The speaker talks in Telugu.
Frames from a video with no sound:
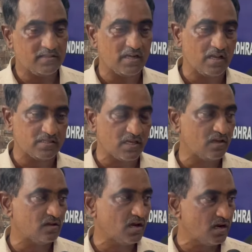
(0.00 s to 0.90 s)
జిల్లా స్థాయి
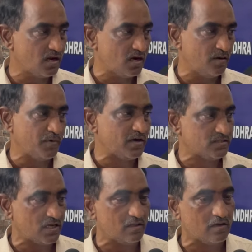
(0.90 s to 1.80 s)
అధికారులు కానీ మండల
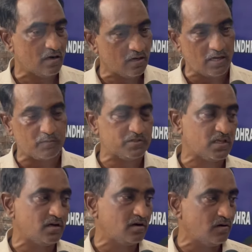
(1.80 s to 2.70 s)
స్థాయి అధికారులు గ్రామ
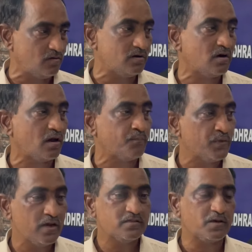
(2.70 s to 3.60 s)
స్థాయిలో ఉంటున్న
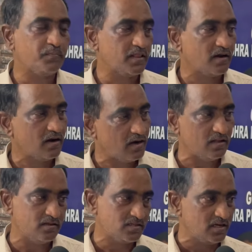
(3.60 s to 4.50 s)
సిబ్బంది కానీ
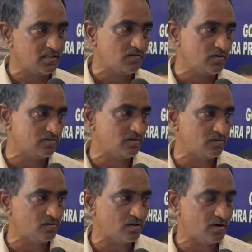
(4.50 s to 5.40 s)
ఆదేశాలు అయితే ఇవ్వడం
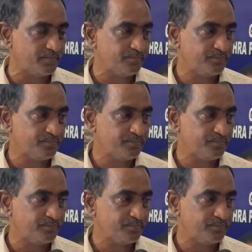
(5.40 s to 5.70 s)
జరుగుతుందండి